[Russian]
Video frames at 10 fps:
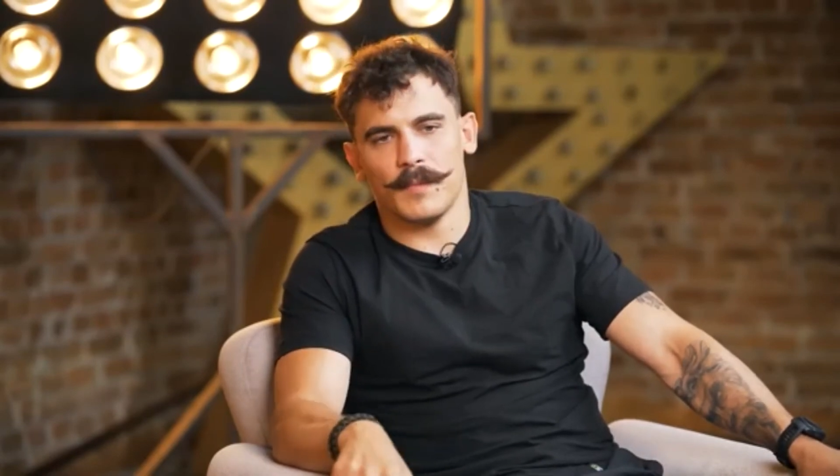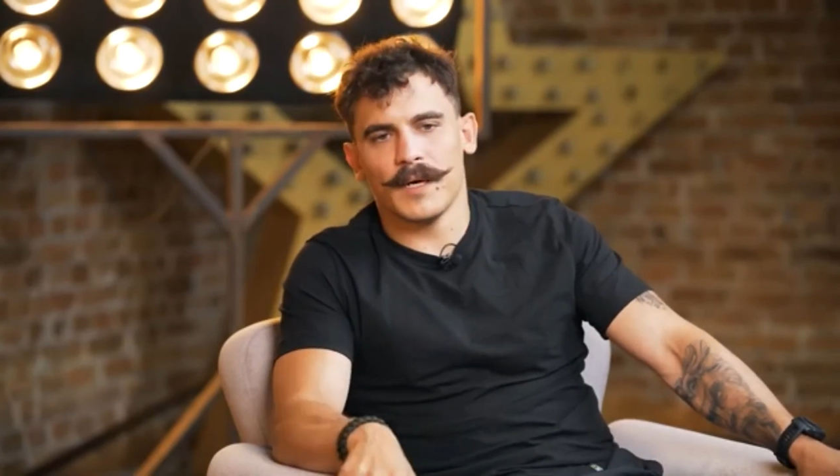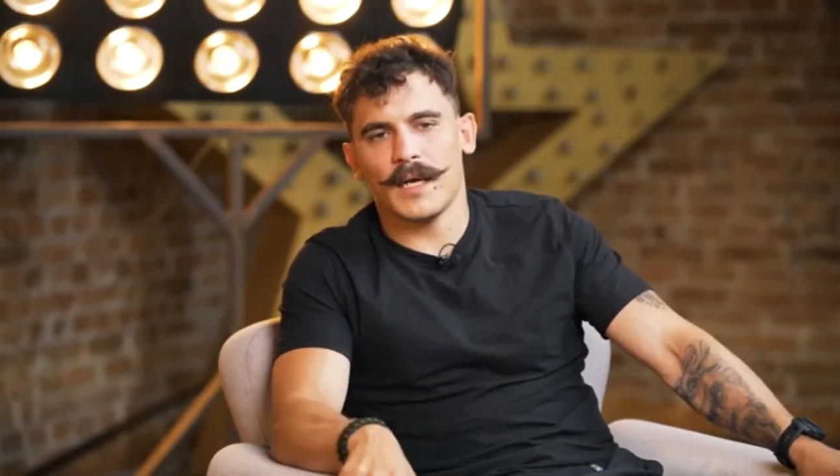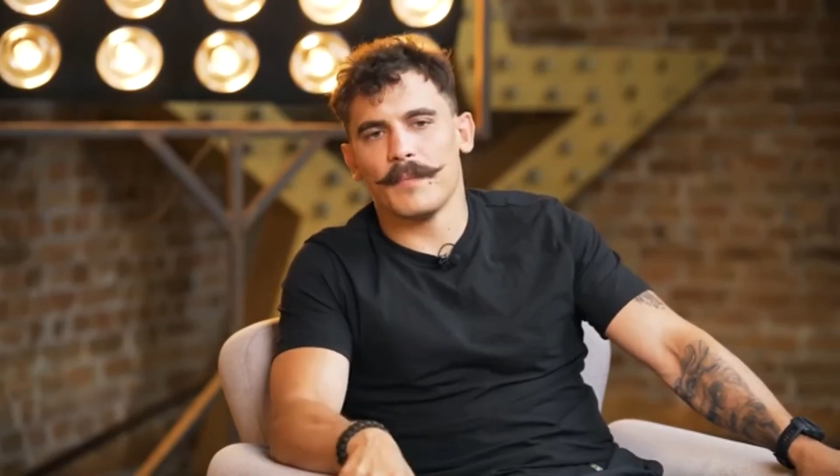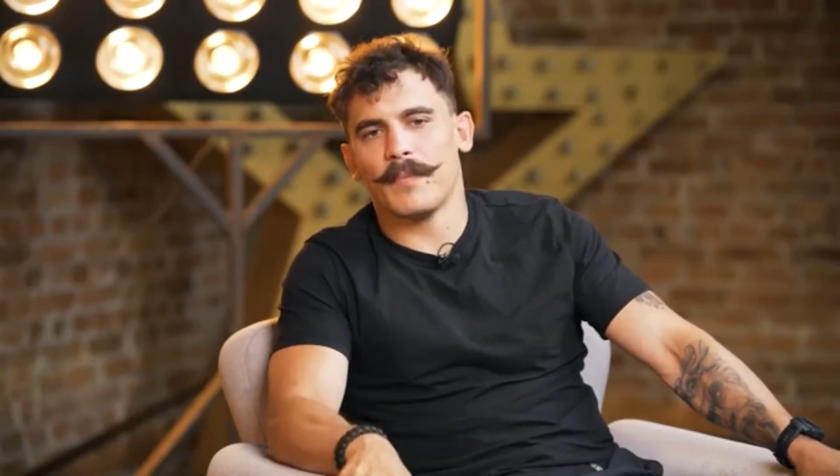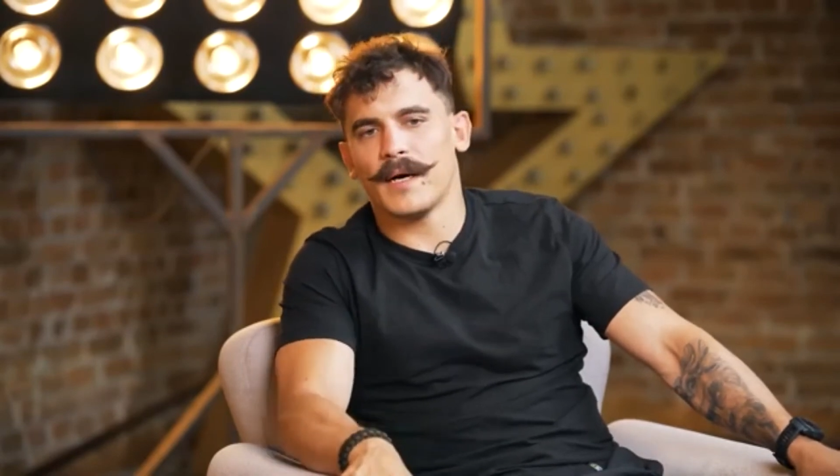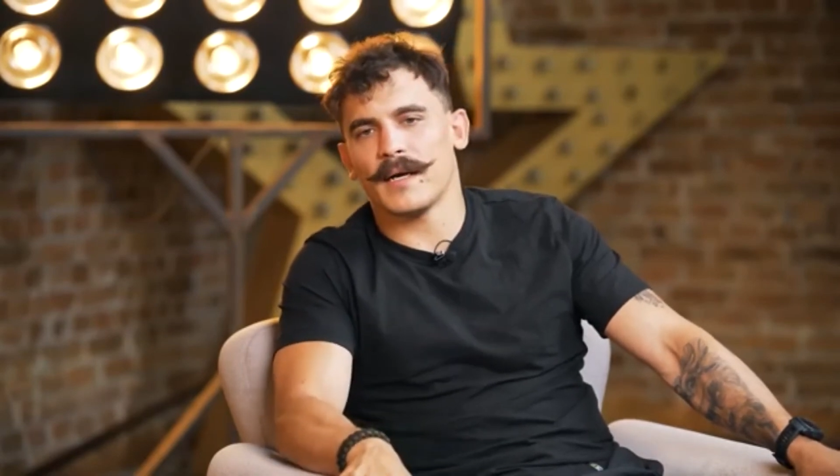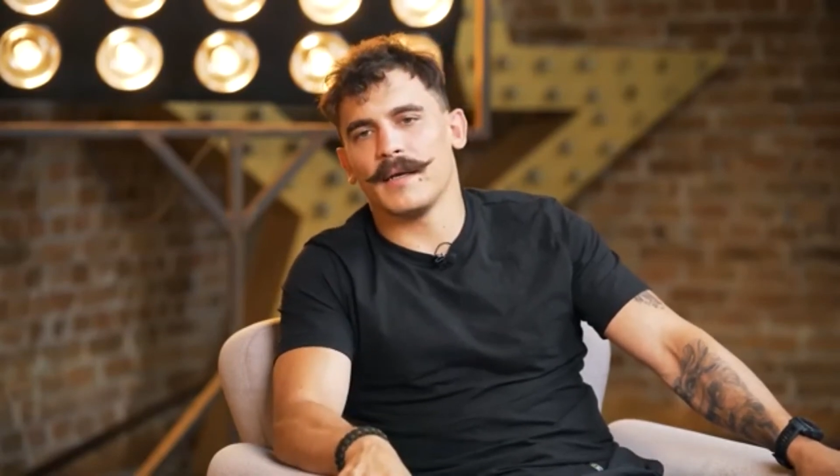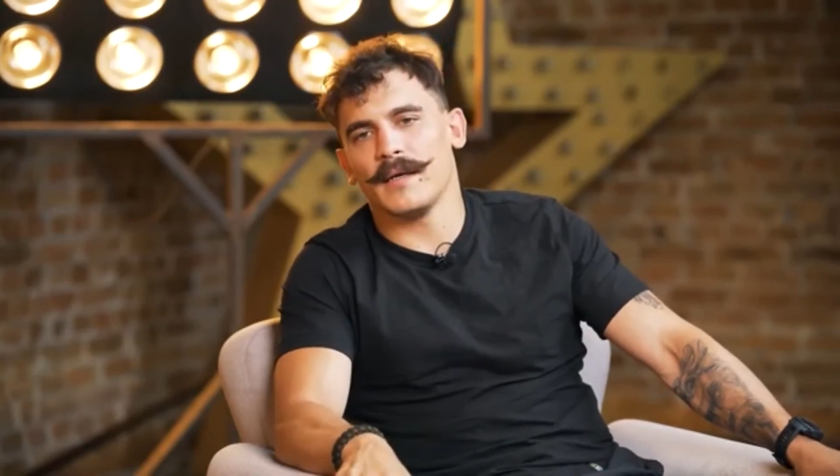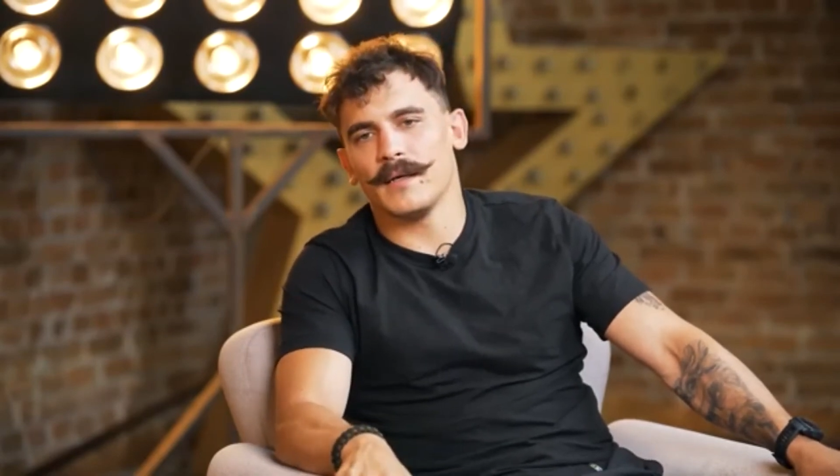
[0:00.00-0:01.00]
помогали
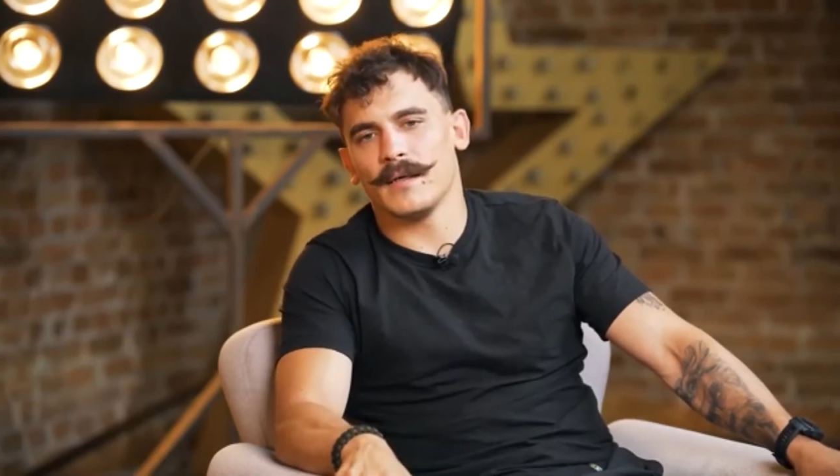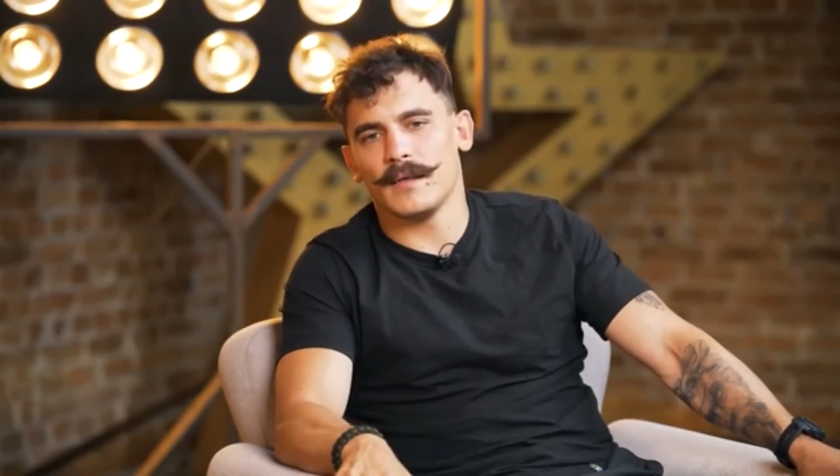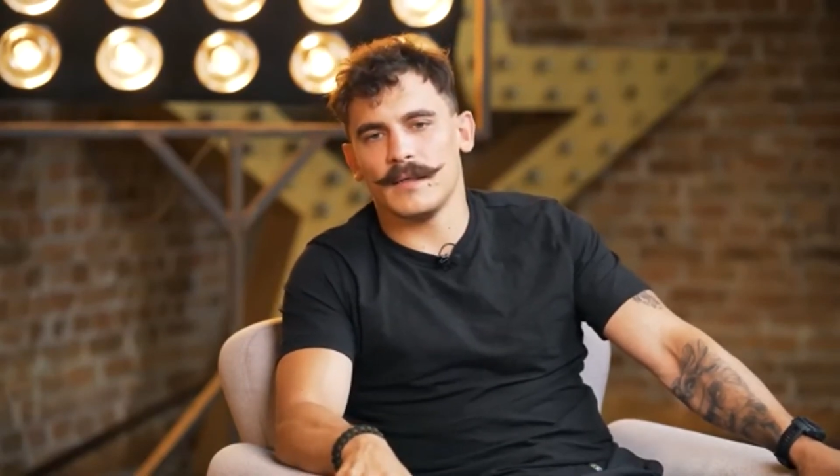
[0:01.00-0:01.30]
парни